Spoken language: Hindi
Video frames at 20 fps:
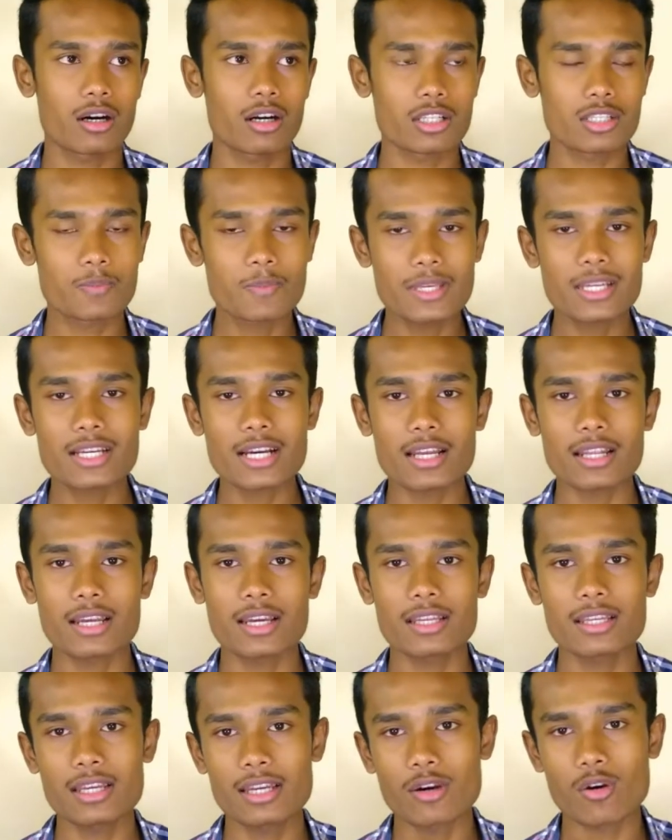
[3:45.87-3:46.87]
स्पीकर
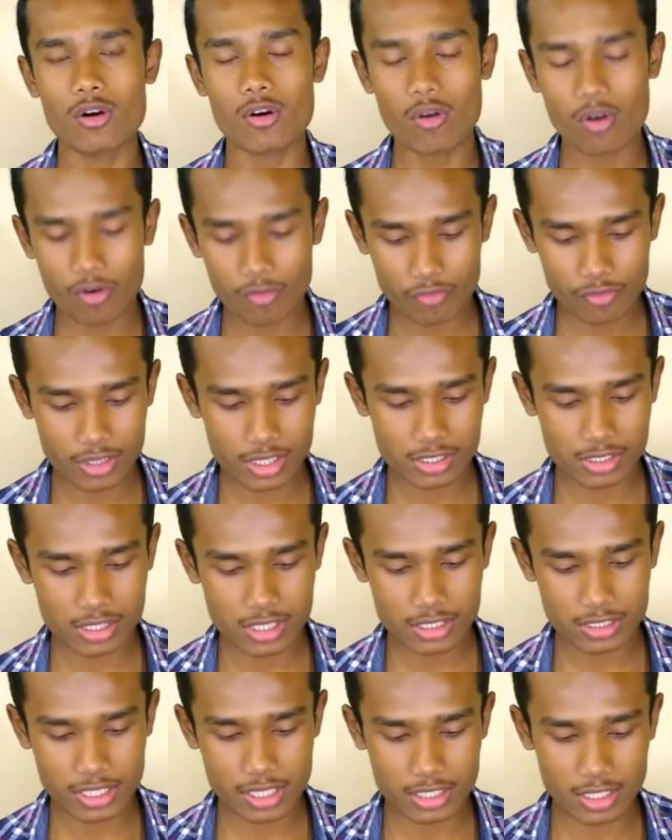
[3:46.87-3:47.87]
है ये ऑब्वियसली
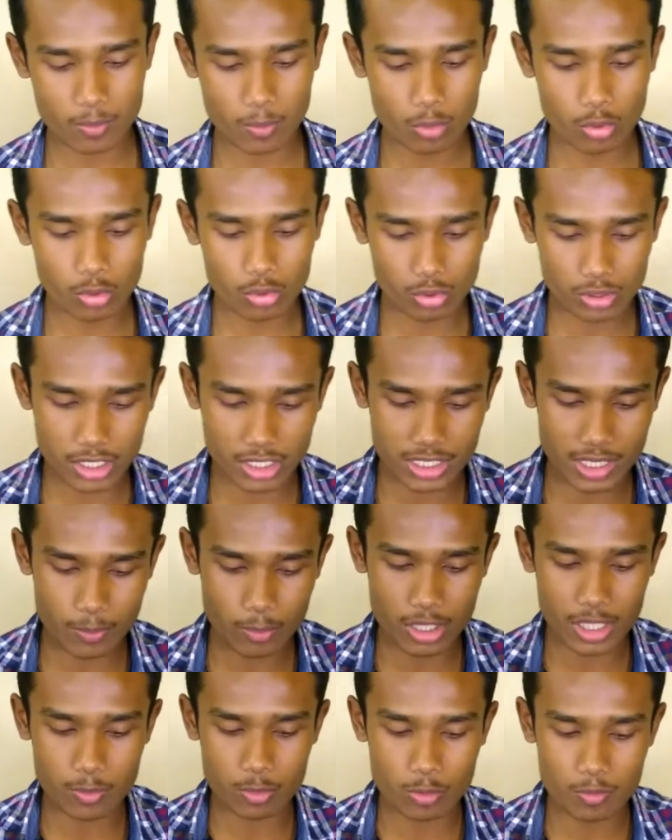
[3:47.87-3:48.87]
इसके अंदर ब्लूटूथ का
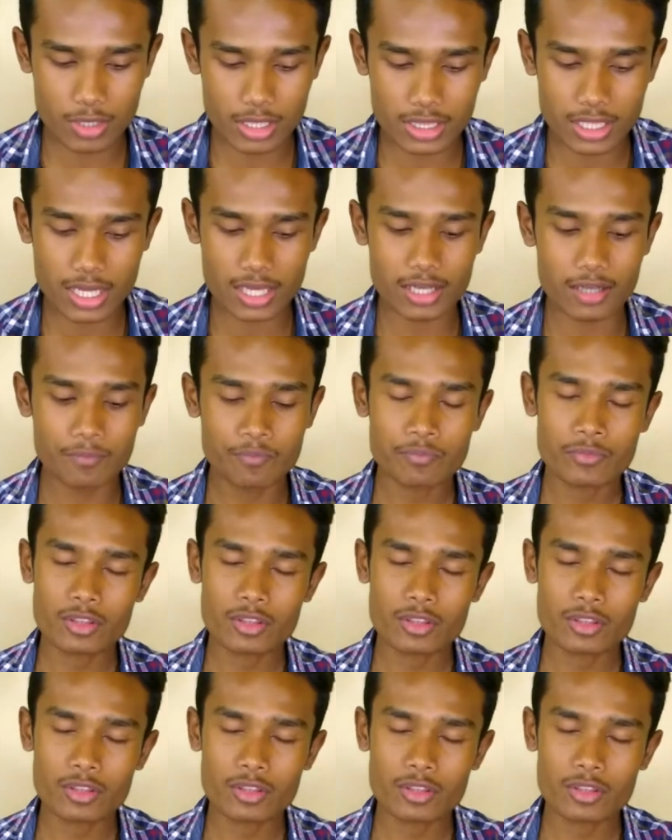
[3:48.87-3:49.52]
सपोर्ट आपको मिलता है